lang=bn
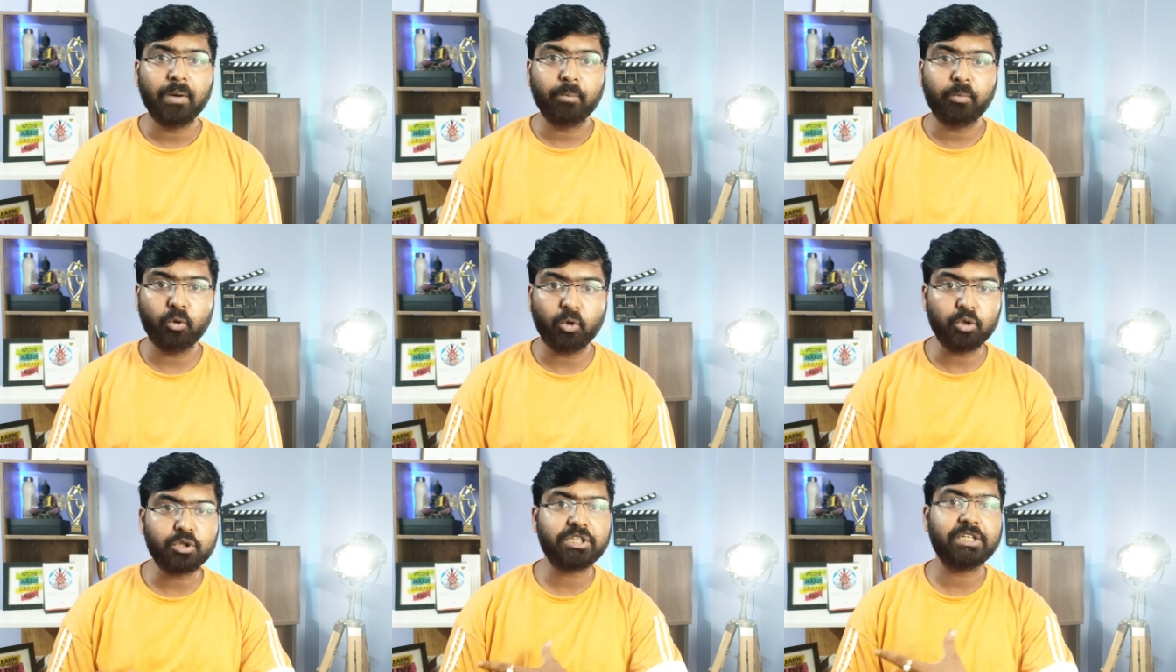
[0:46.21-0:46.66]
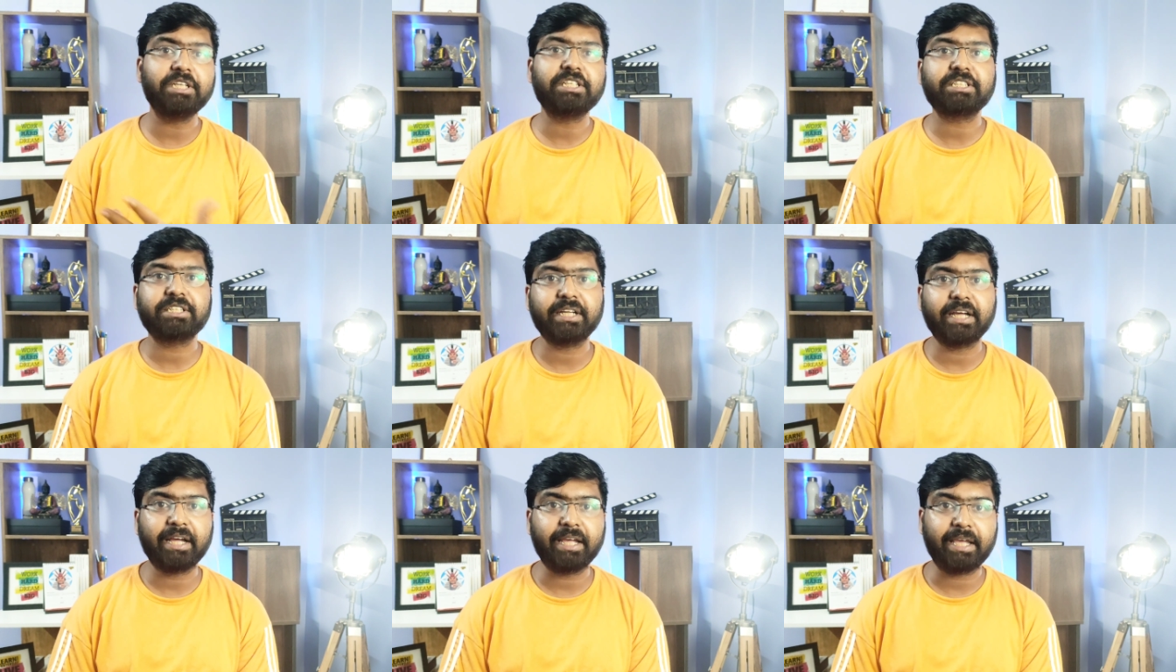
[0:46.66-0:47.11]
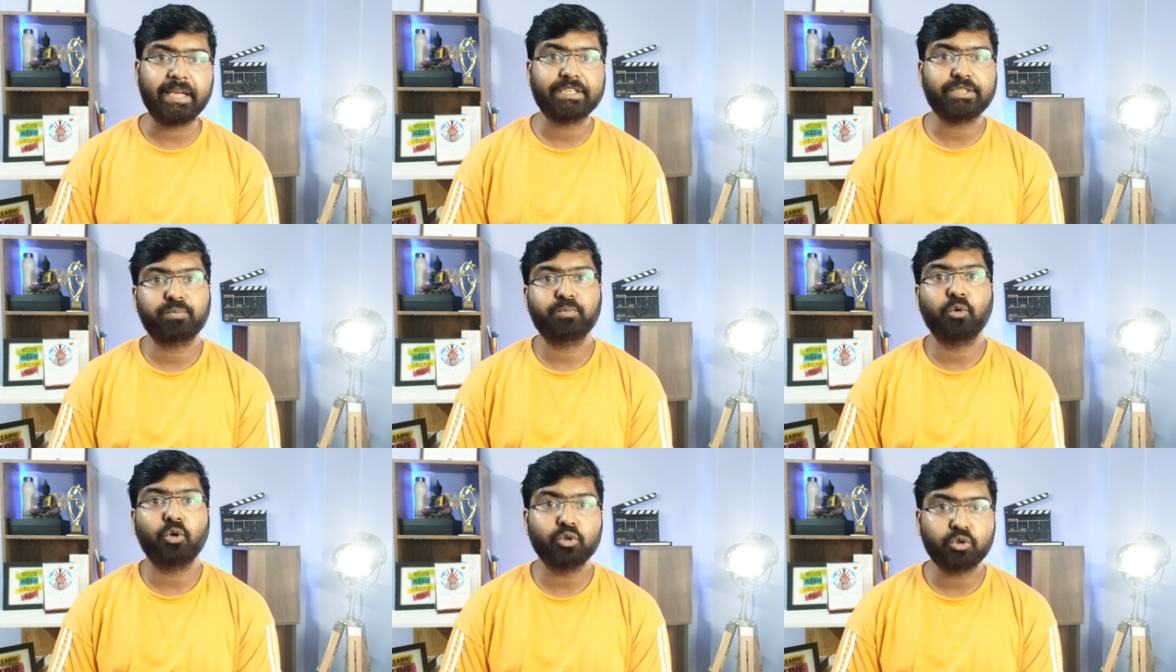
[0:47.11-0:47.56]
পুরো জিনিসটা
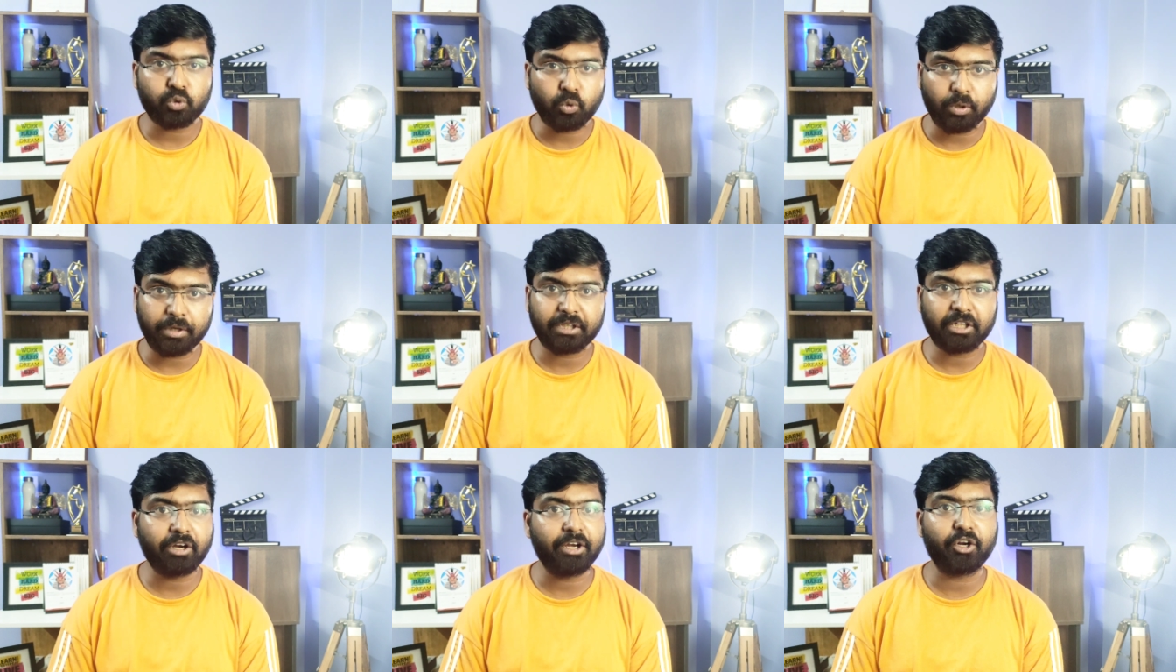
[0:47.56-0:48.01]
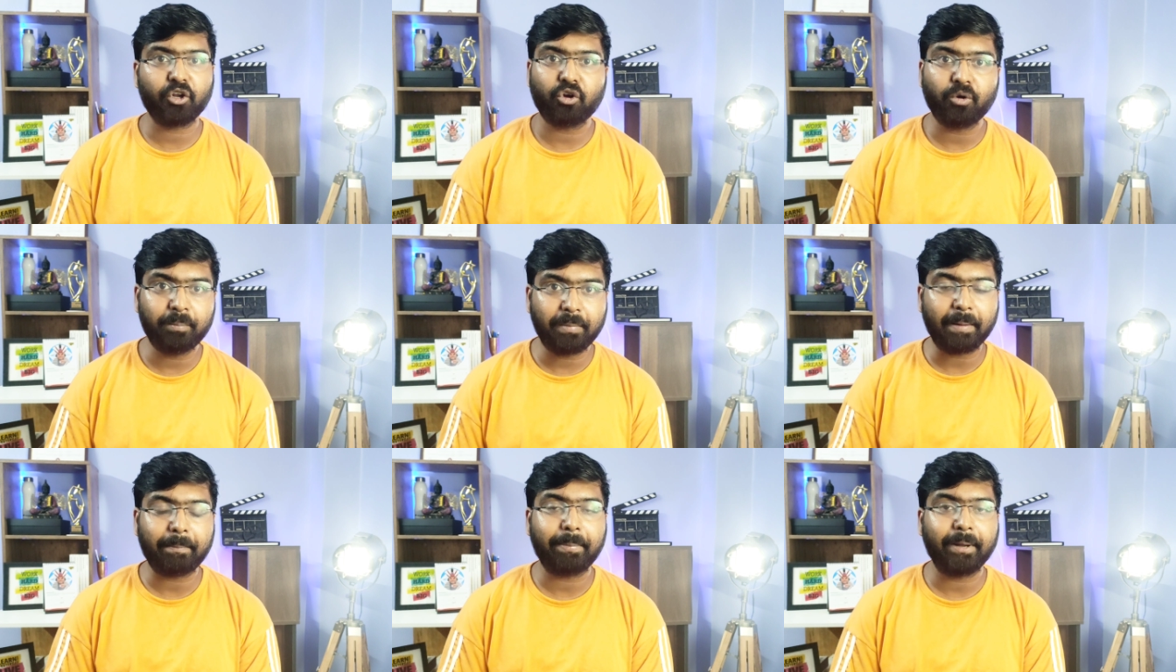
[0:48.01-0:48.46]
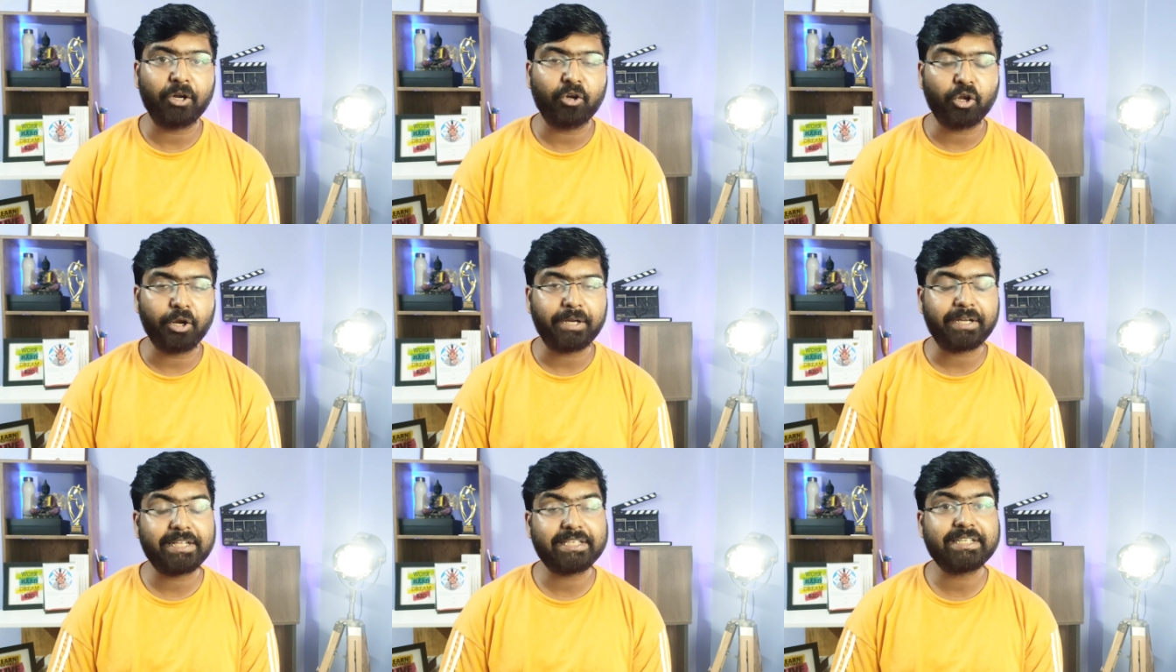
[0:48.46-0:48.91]
এক্সপোজ করে দেওয়া এরকম ব্যাপার
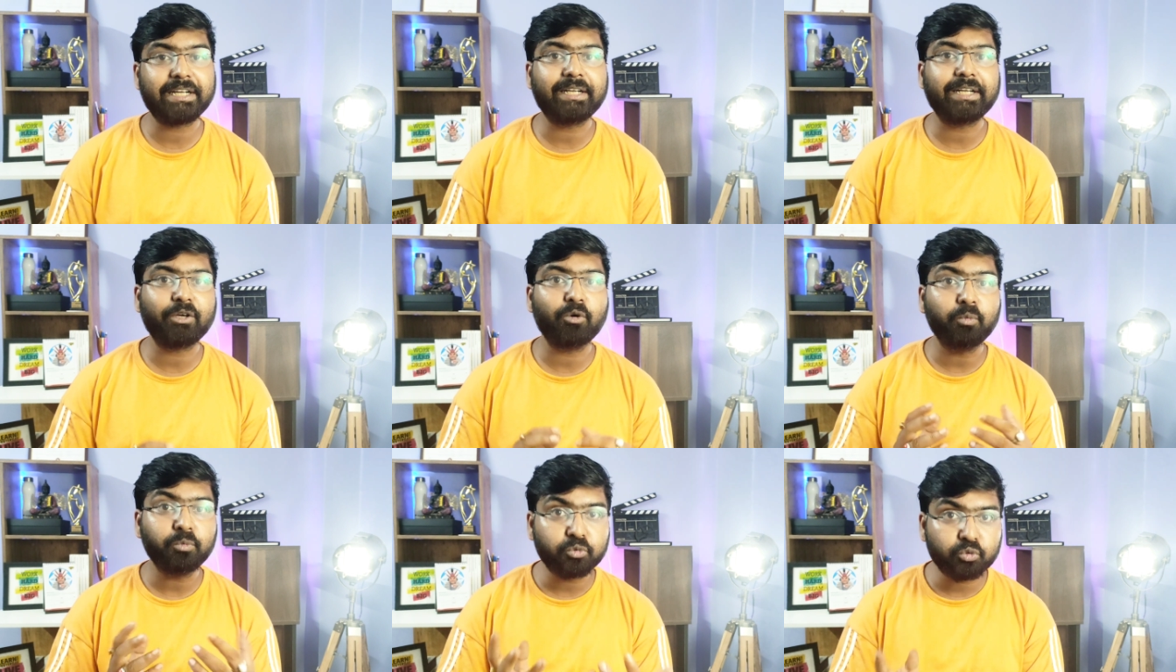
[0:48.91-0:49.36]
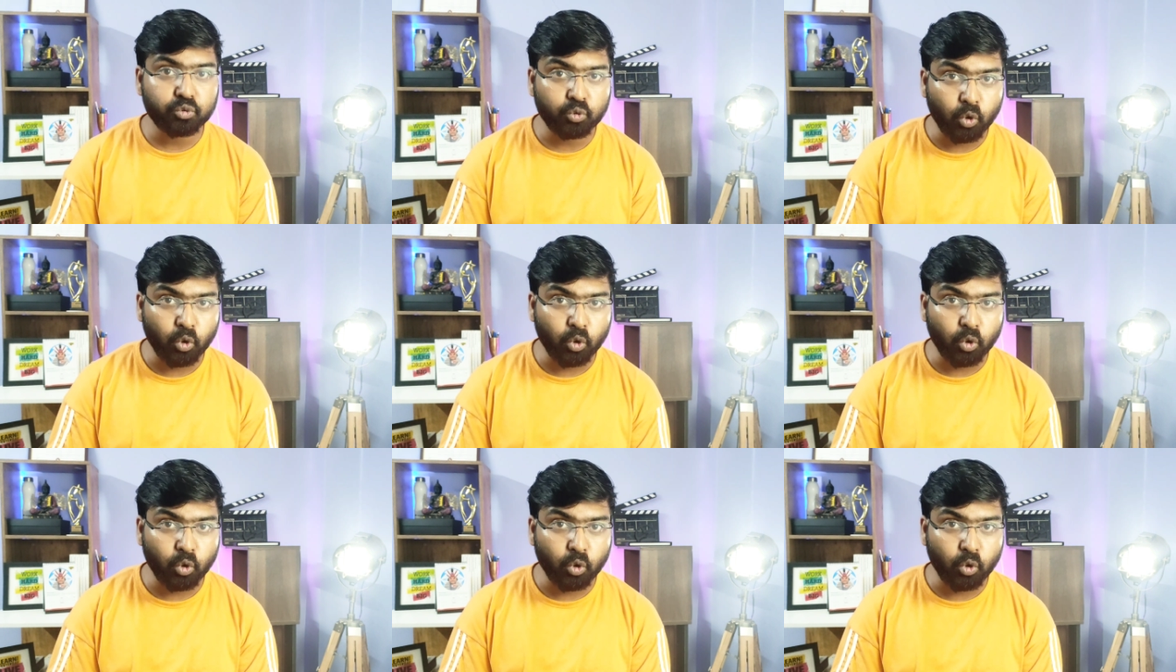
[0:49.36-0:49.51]
নয় টিজারটি খুব